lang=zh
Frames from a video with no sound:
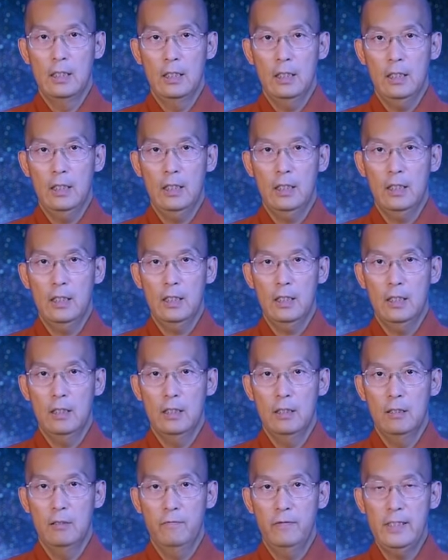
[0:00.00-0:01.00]
一
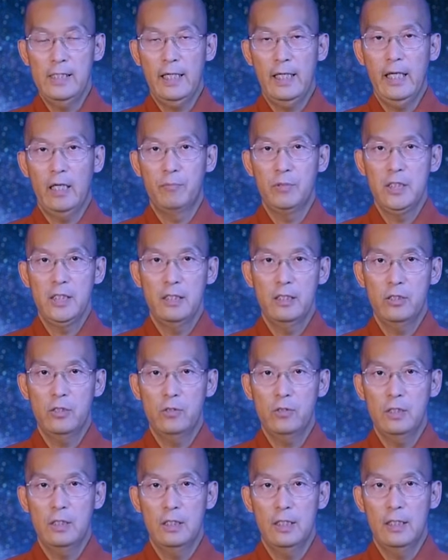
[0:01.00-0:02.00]
个非常了不起的
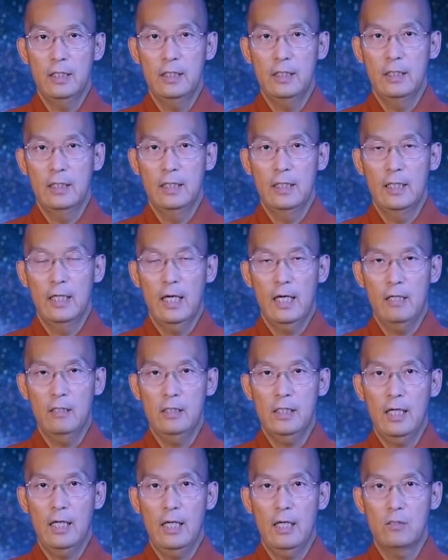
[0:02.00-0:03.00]
修行人，啊，
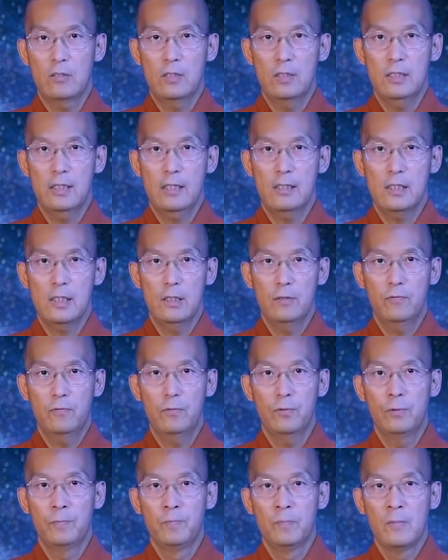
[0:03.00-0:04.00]
像老师像师
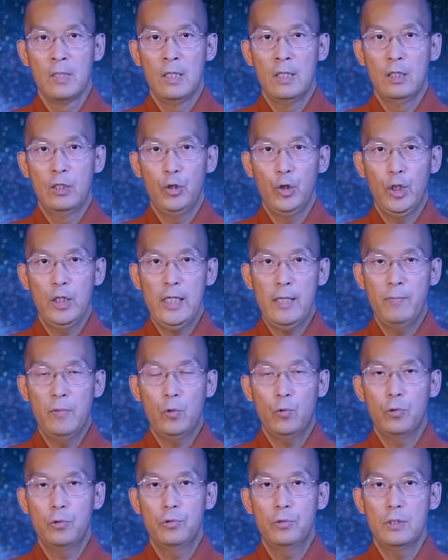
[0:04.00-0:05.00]
傅，因为他
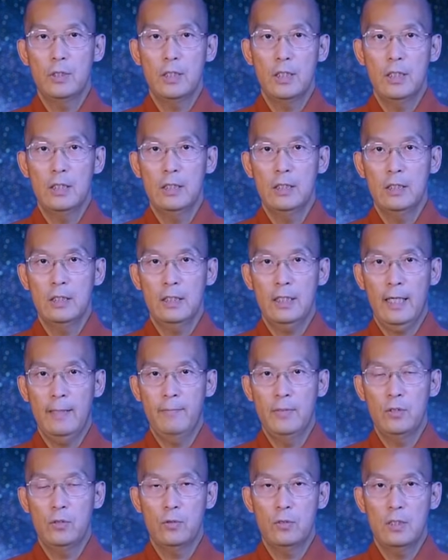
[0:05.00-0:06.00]
们过去生，他
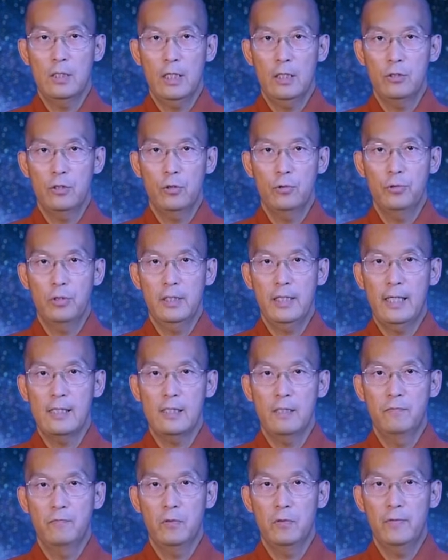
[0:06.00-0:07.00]
们就是要修学大
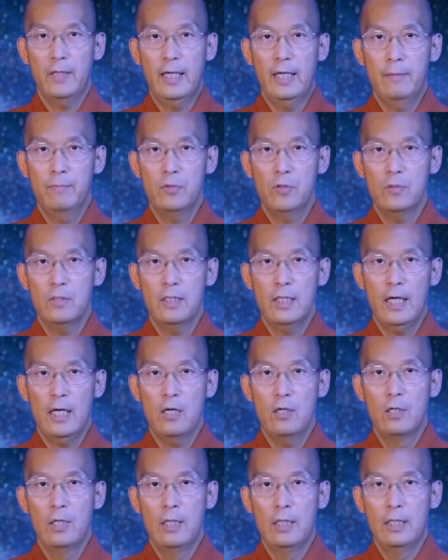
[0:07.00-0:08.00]
乘佛法，他们就是
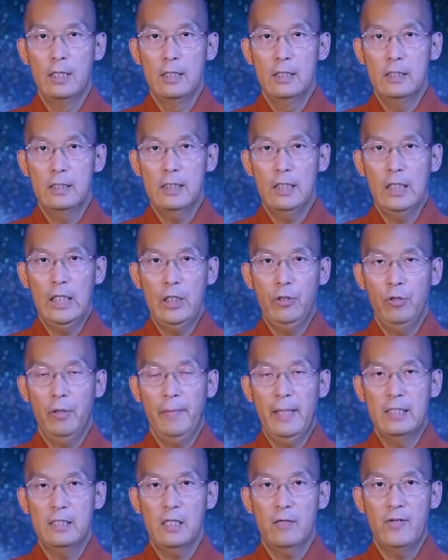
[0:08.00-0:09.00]
要建立圆
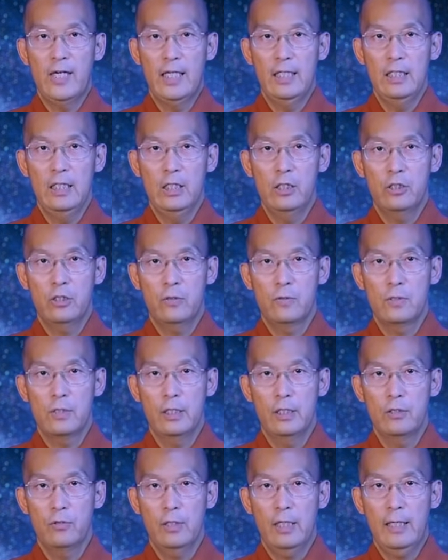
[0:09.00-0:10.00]
满教法利益众
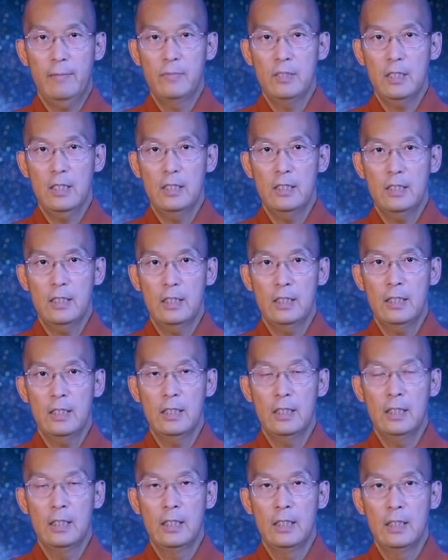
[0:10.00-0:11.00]
生，所以他们这一生
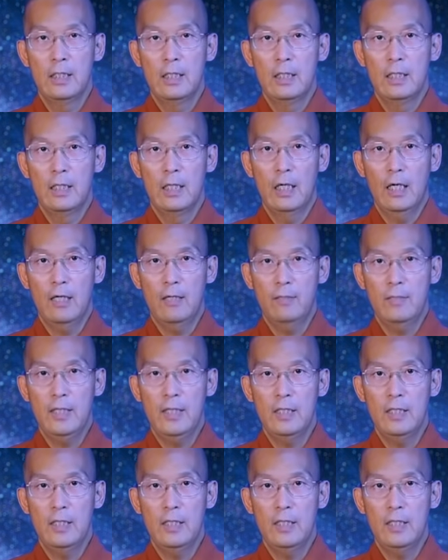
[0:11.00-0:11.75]
呢。他们